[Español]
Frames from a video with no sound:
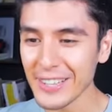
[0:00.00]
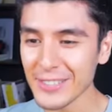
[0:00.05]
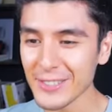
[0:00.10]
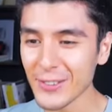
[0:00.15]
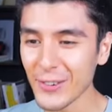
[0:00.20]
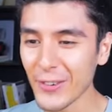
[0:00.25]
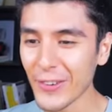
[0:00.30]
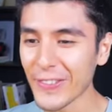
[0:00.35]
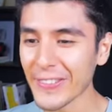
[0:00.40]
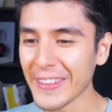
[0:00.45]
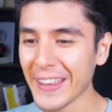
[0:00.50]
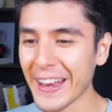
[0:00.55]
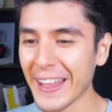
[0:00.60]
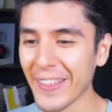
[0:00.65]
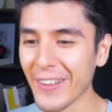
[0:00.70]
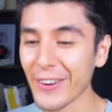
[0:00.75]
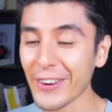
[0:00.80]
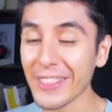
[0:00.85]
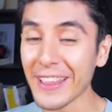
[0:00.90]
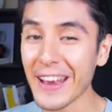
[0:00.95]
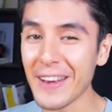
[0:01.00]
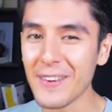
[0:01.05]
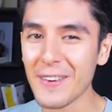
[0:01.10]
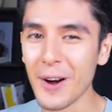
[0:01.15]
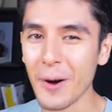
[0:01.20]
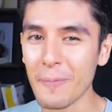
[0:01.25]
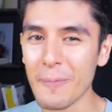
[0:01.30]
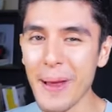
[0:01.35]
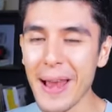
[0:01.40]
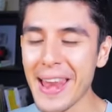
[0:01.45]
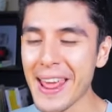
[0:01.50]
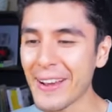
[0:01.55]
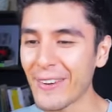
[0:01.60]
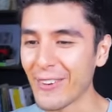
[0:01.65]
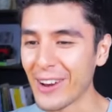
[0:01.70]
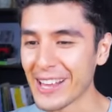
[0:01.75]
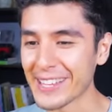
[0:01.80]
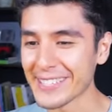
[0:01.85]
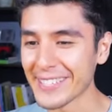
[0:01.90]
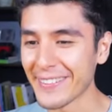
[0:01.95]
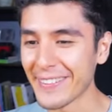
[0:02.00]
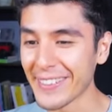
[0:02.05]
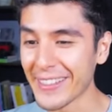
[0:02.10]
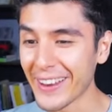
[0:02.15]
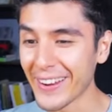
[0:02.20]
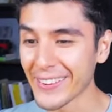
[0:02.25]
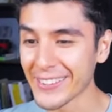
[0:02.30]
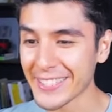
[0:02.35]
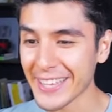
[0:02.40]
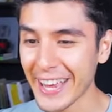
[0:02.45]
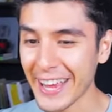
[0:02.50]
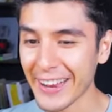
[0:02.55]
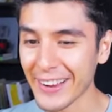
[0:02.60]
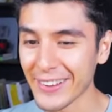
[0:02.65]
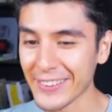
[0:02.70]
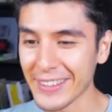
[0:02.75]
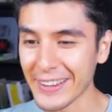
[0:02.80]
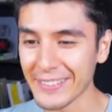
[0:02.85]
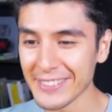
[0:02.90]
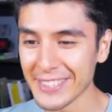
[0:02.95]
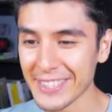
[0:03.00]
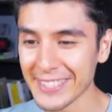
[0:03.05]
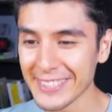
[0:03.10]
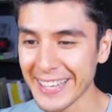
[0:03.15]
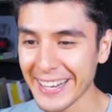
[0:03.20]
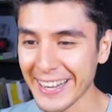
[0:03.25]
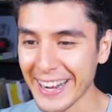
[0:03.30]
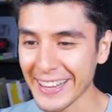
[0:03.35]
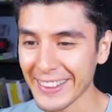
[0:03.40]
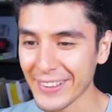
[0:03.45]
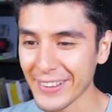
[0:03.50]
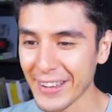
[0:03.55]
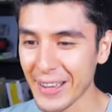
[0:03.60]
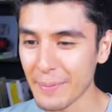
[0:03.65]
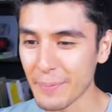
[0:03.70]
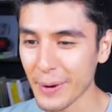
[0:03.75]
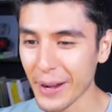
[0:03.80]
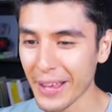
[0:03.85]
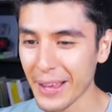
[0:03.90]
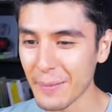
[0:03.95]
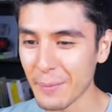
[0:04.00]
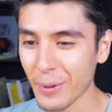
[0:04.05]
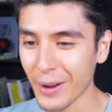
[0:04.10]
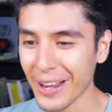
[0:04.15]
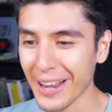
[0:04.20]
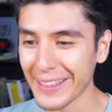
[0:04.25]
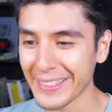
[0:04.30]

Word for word: que es un contenedor de no películas. ¿Saben? De los que encontramos hace rato. Que por ejemplo el